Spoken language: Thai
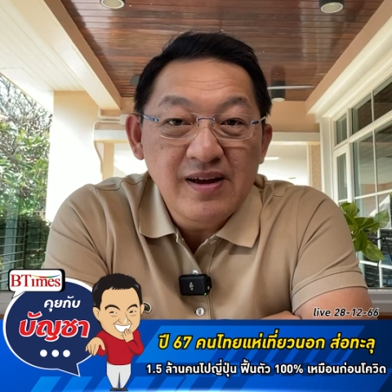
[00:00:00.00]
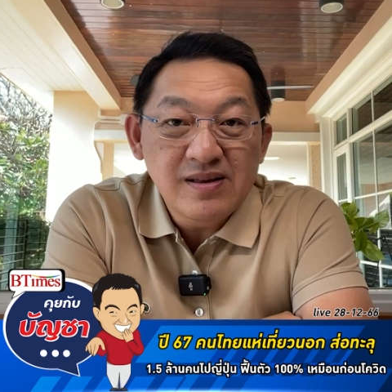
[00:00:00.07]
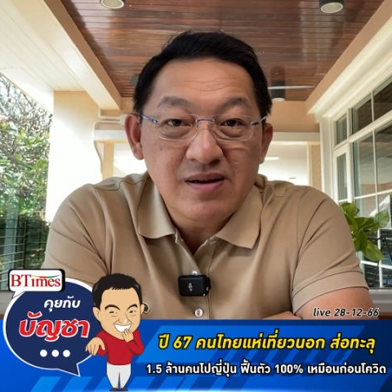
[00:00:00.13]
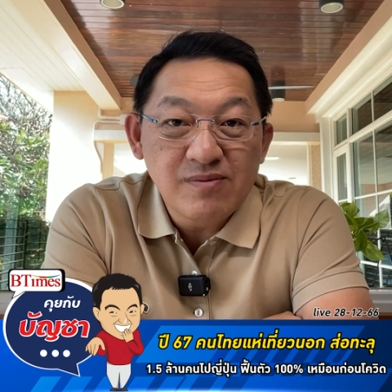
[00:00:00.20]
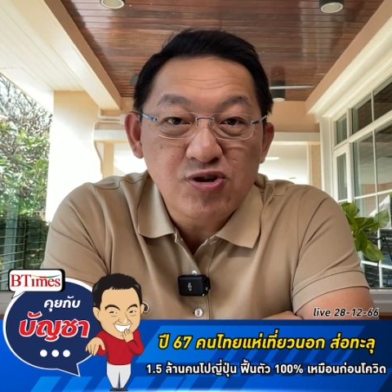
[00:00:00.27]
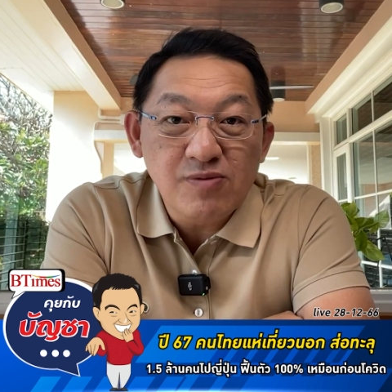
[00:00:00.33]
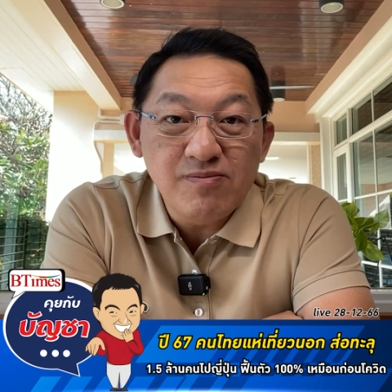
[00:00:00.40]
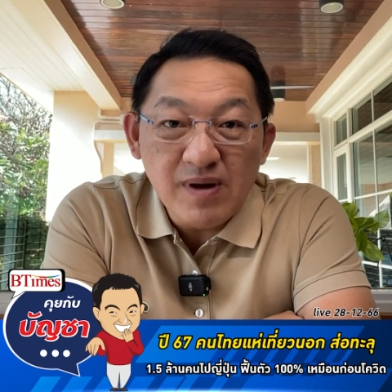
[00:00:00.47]

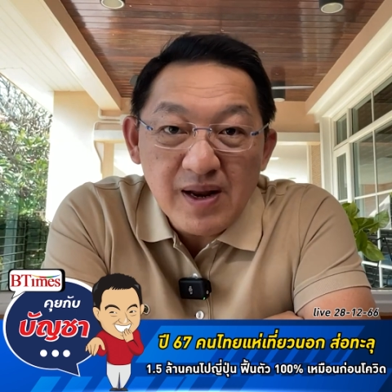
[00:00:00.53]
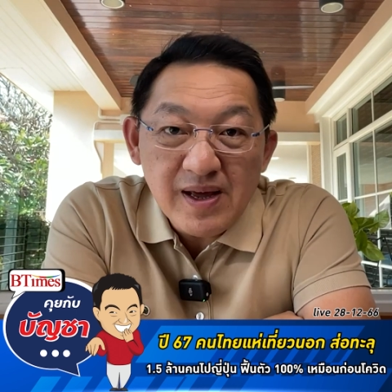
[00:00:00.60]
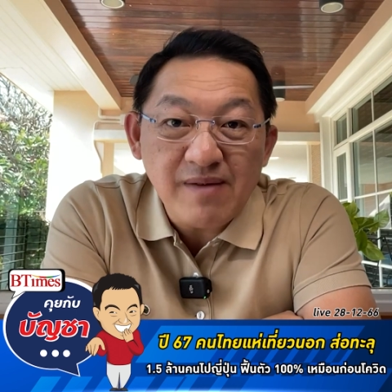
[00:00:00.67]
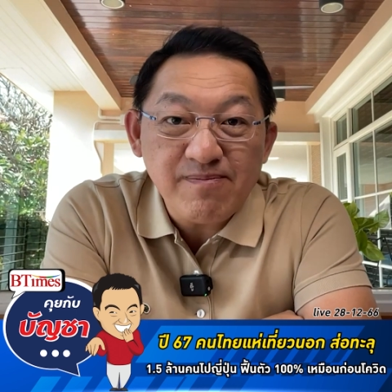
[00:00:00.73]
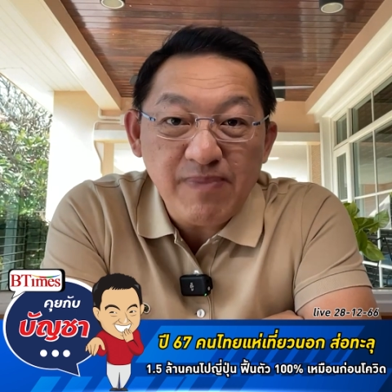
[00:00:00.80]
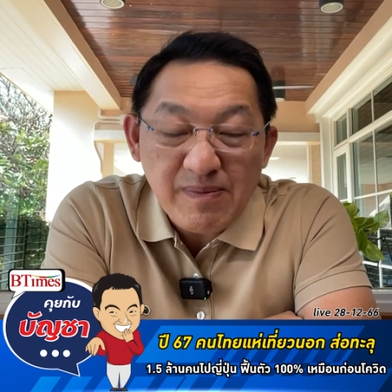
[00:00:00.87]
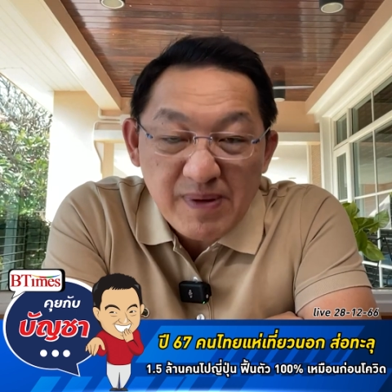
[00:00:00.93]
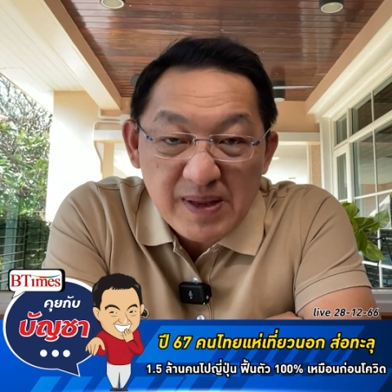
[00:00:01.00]
ท่านผู้ชมเลือก
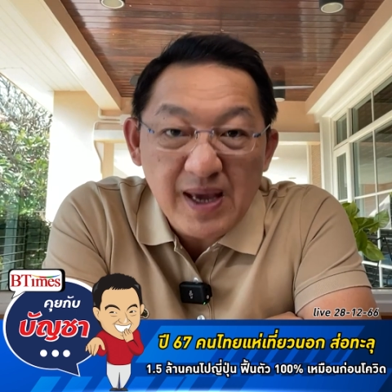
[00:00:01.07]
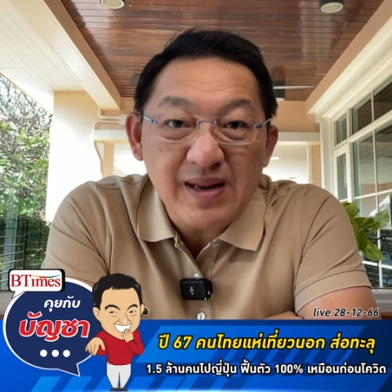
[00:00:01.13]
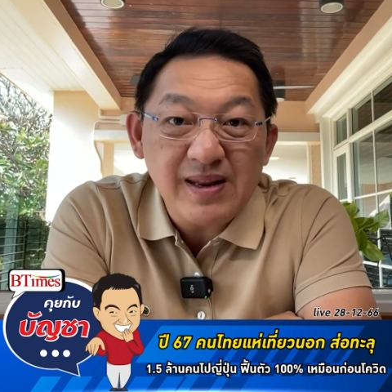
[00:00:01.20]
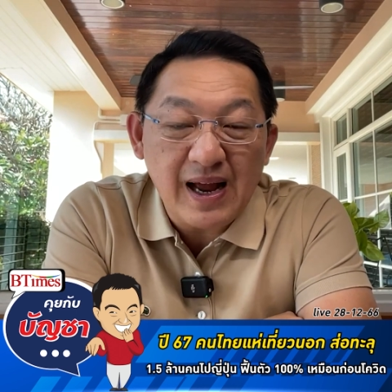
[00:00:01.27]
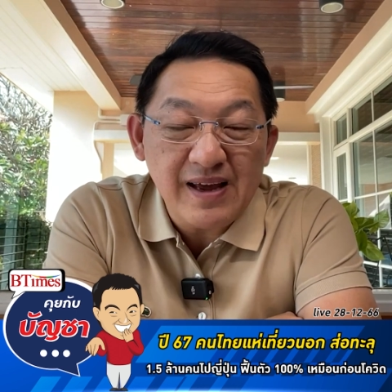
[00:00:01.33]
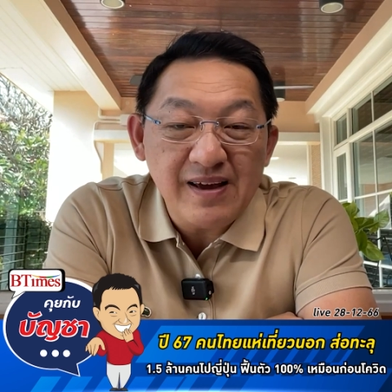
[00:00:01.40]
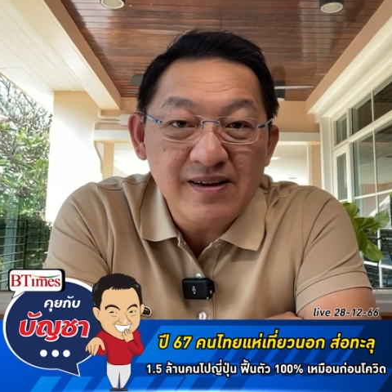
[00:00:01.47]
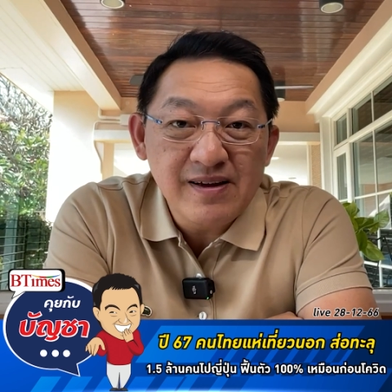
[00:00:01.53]
ไปประเทศ
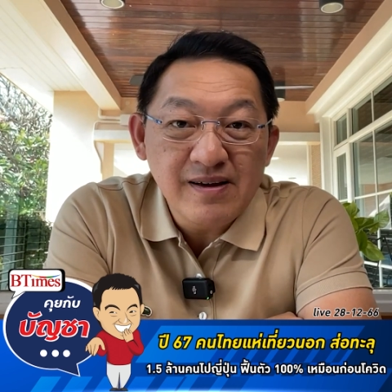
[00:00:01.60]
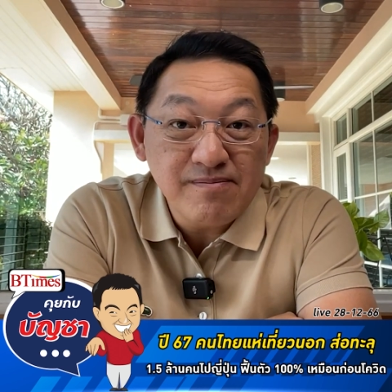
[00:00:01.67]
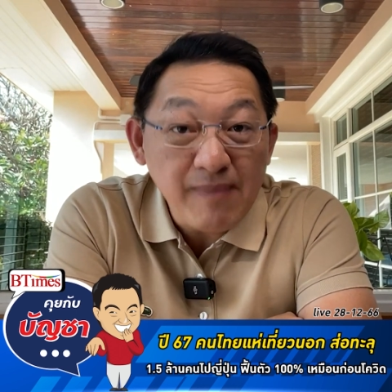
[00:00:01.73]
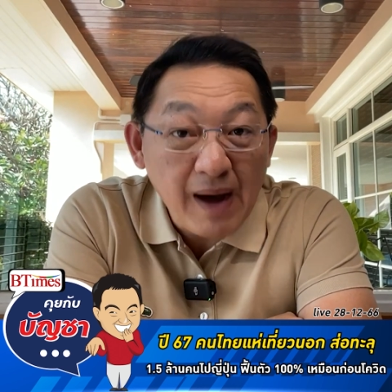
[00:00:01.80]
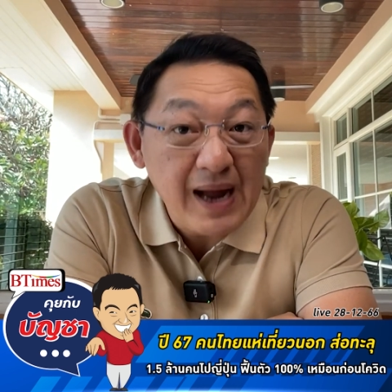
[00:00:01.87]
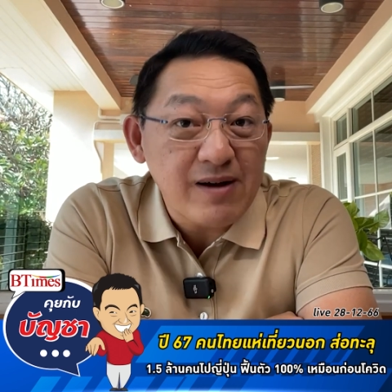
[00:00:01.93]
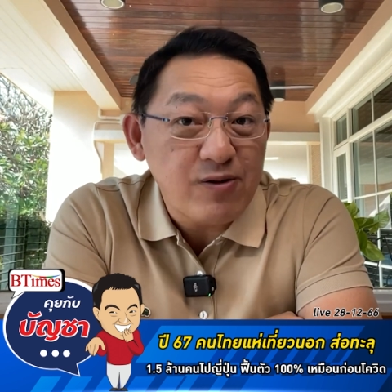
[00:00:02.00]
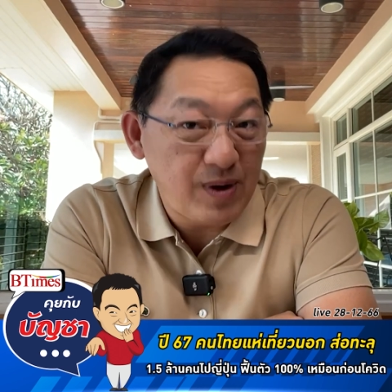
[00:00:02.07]
ไหน
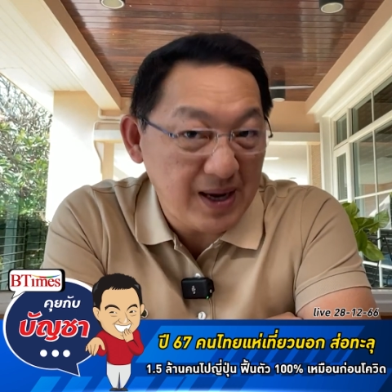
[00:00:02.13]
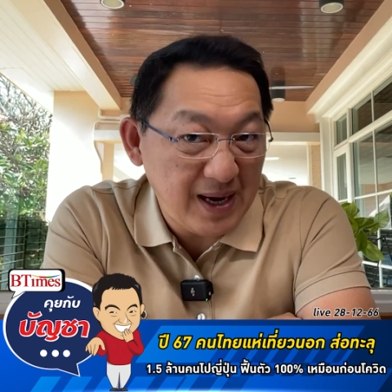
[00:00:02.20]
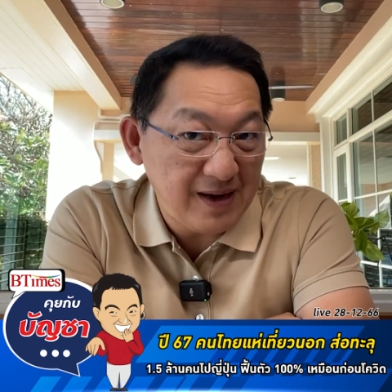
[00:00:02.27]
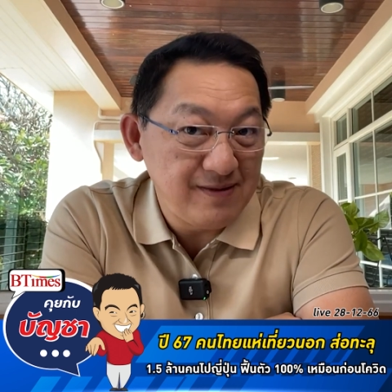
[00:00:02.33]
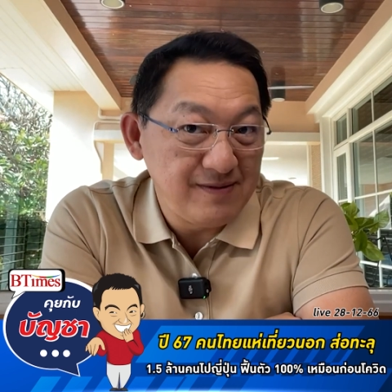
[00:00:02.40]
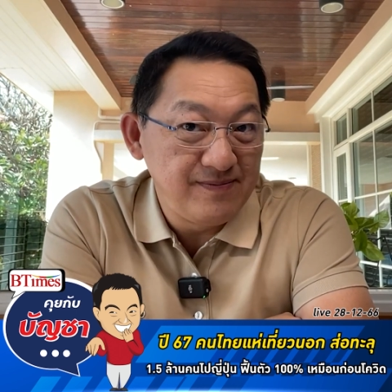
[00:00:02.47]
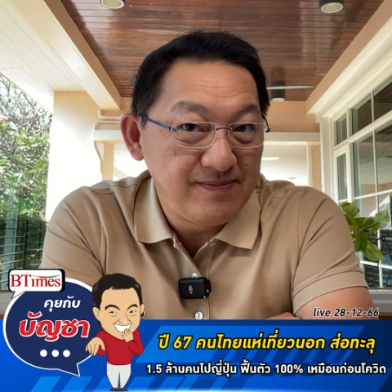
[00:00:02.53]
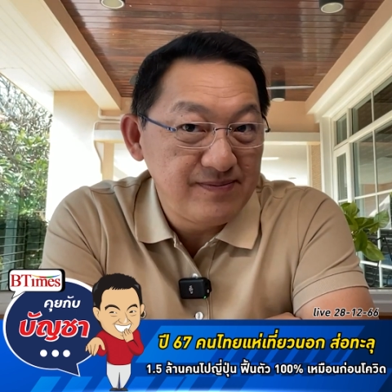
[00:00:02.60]
มากกว่ากัน